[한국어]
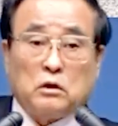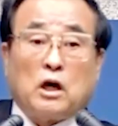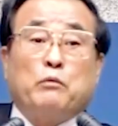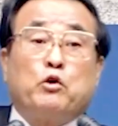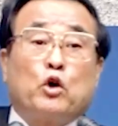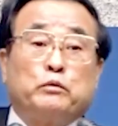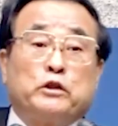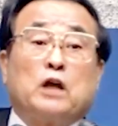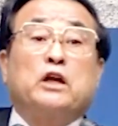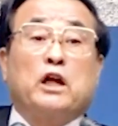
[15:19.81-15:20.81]
갚을 거 없으면
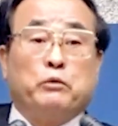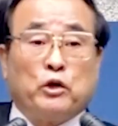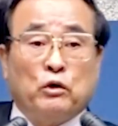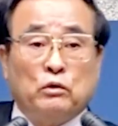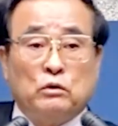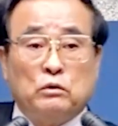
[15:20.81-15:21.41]
자살해버려.